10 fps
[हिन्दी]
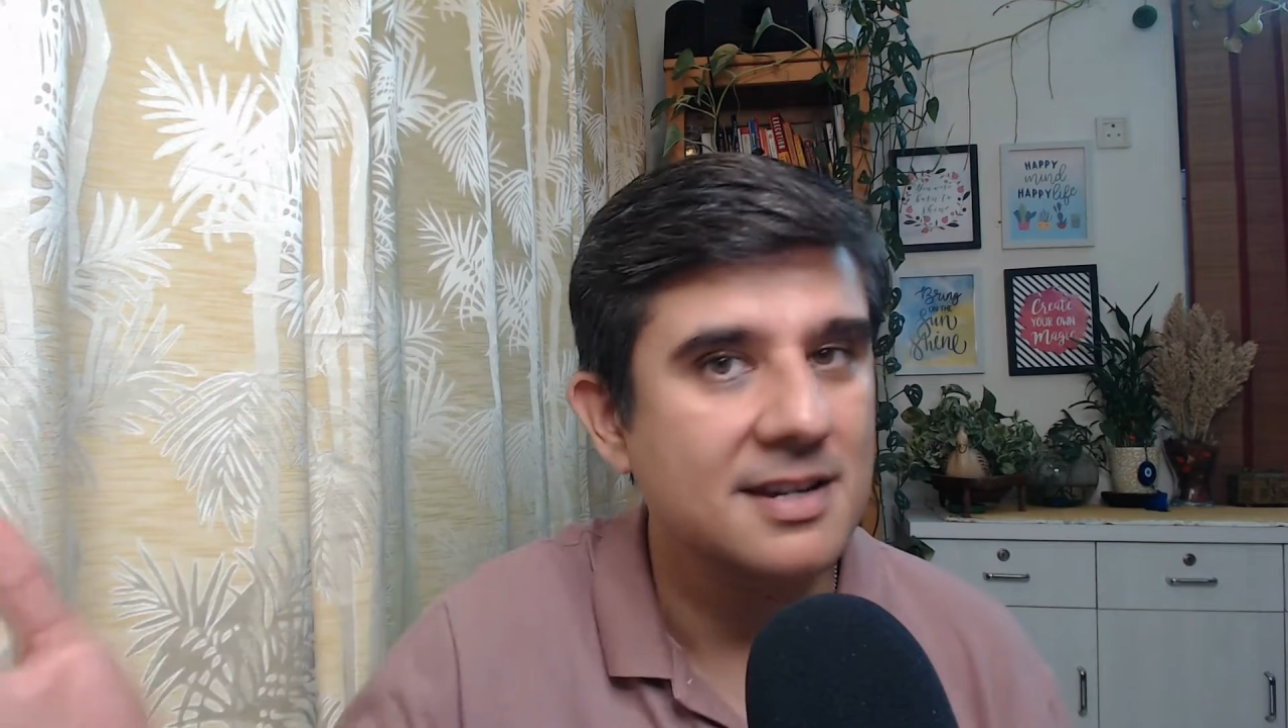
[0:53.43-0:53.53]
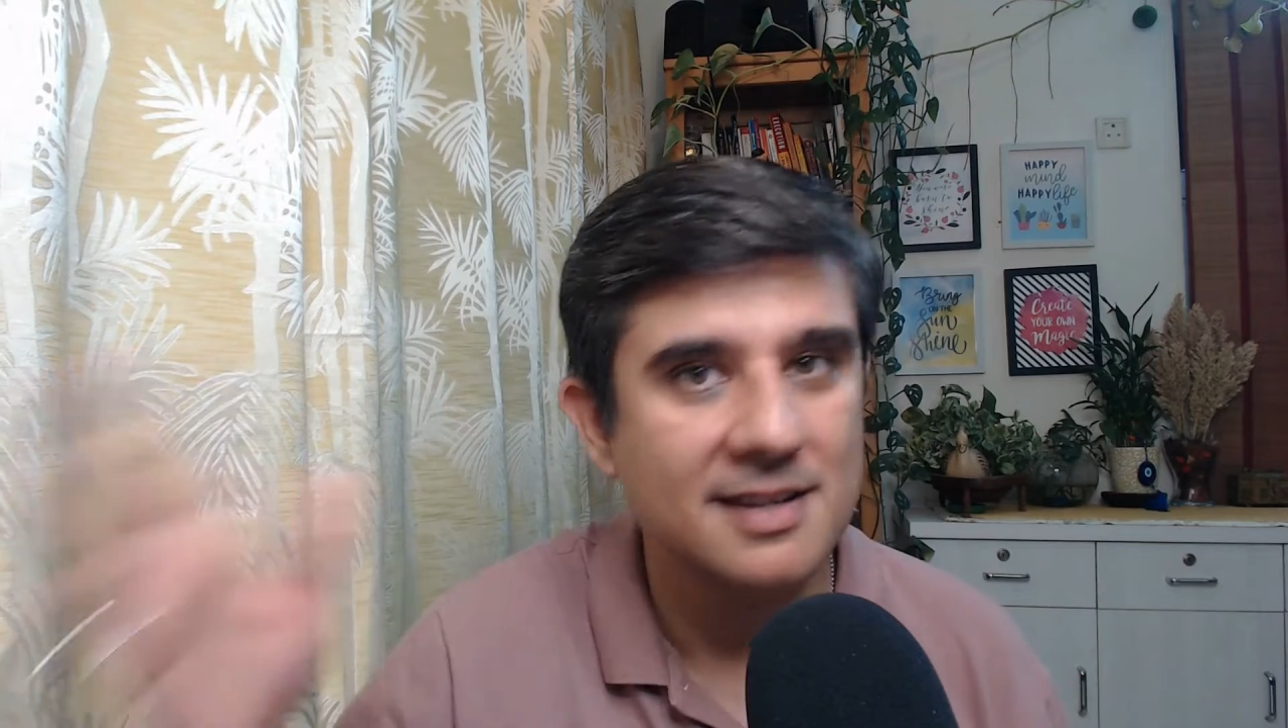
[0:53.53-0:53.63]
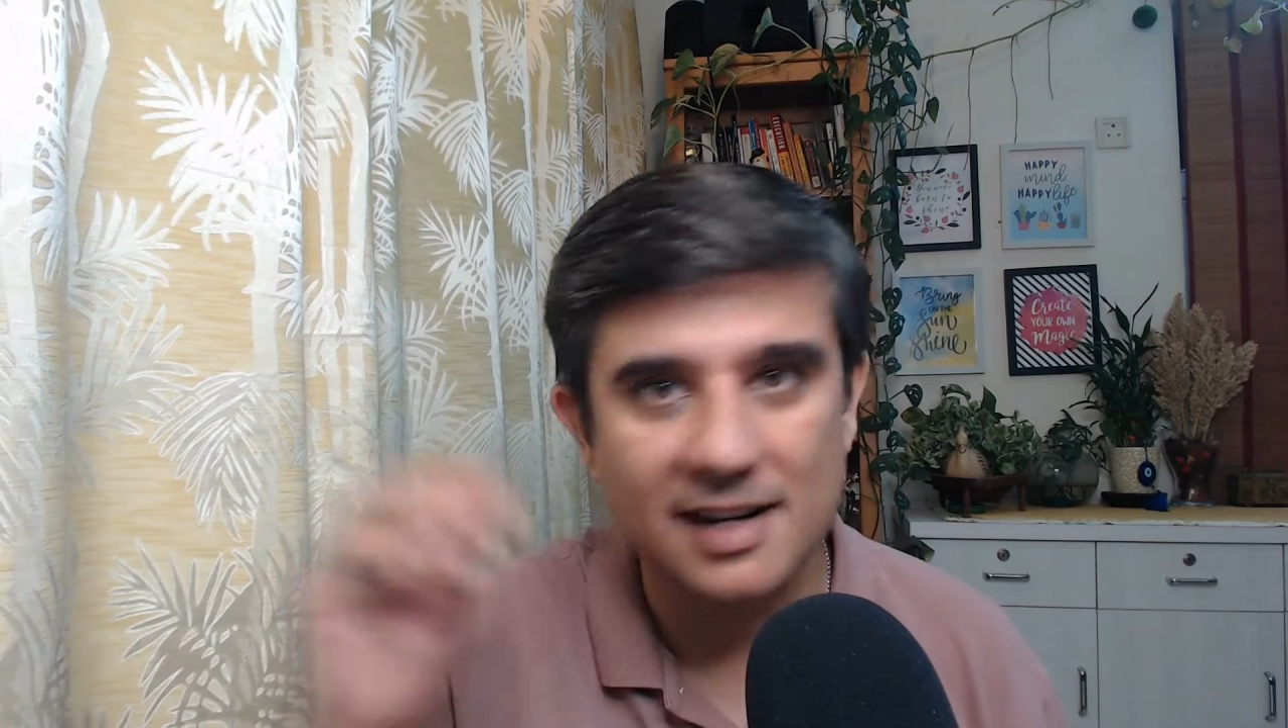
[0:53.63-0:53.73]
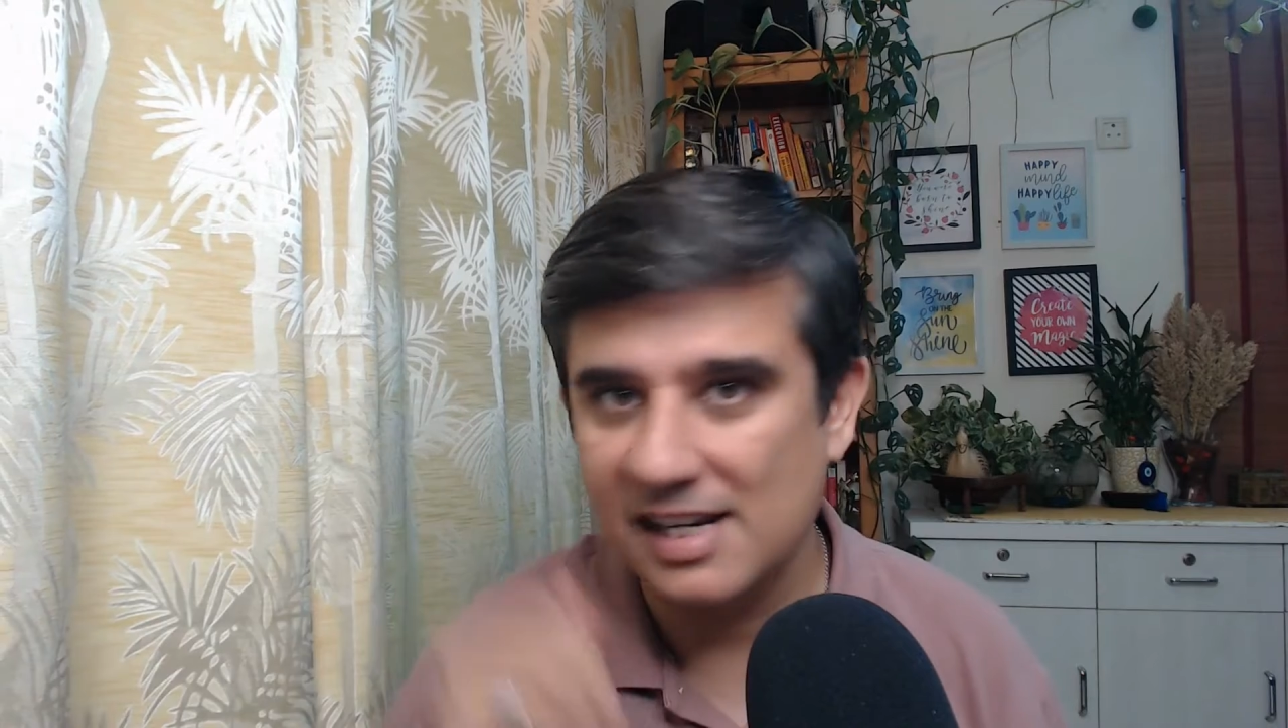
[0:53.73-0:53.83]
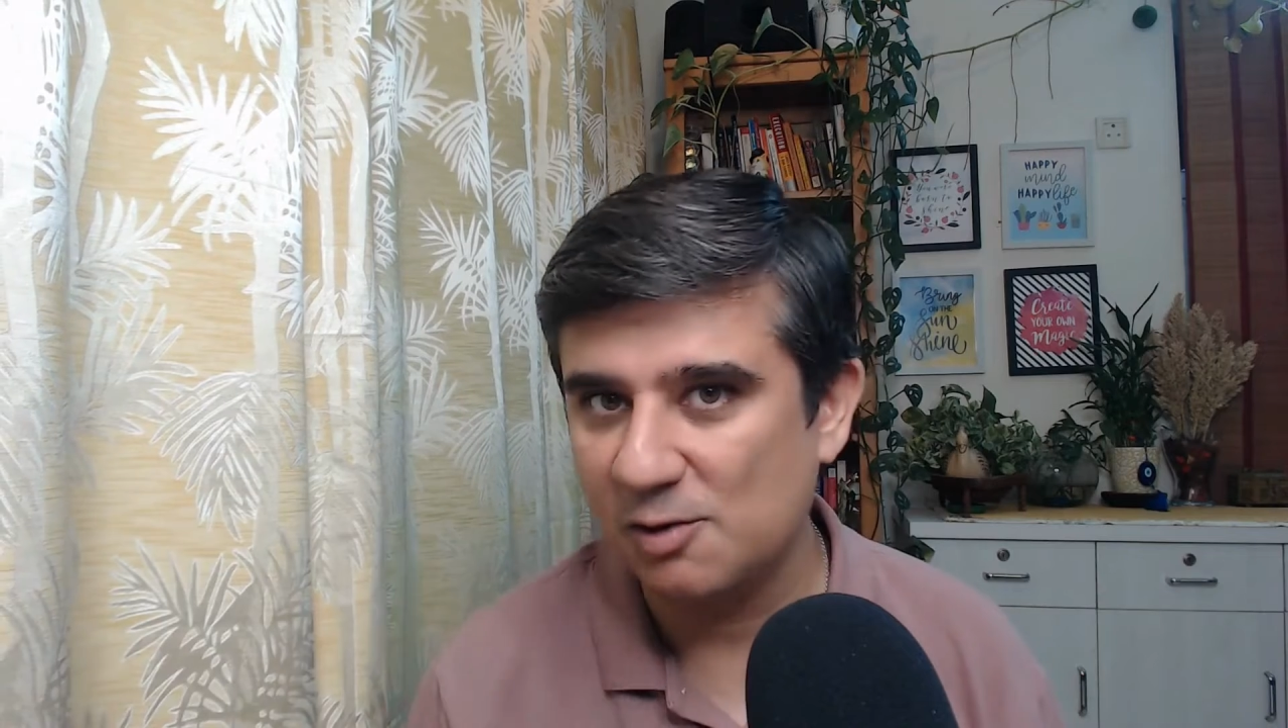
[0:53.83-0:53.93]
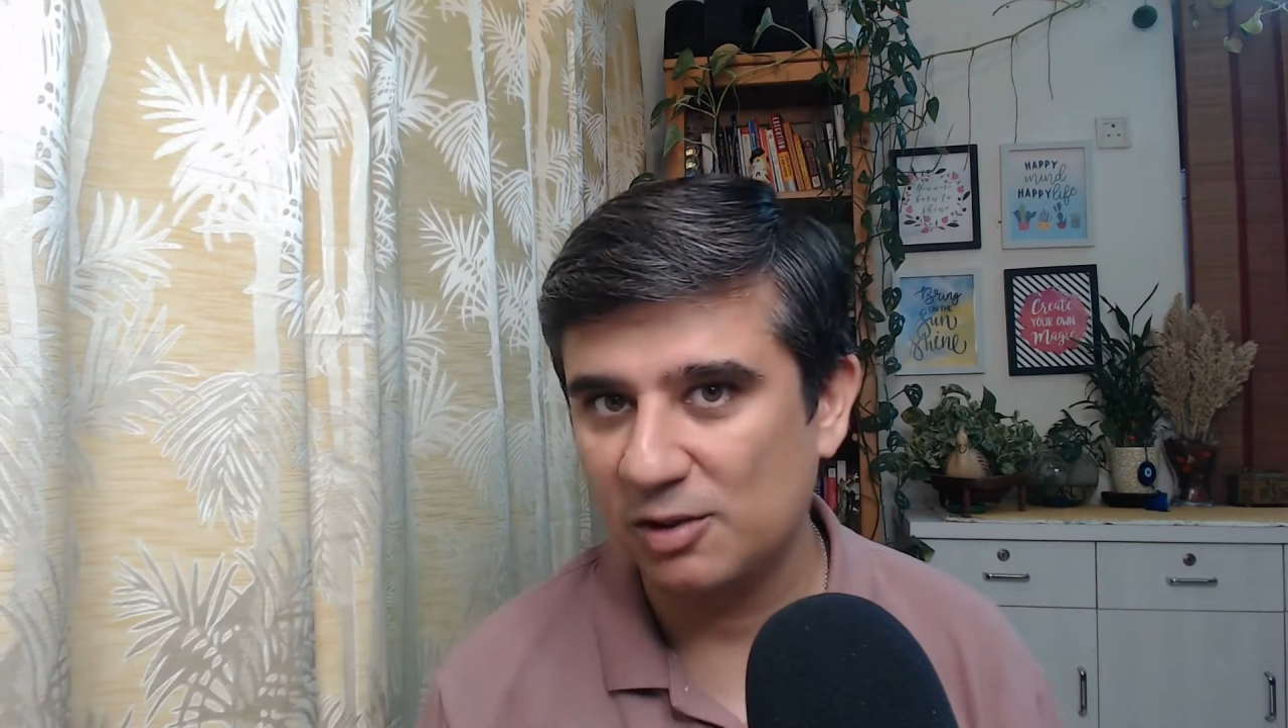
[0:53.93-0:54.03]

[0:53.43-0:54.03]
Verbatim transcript: चीज़ें नहीं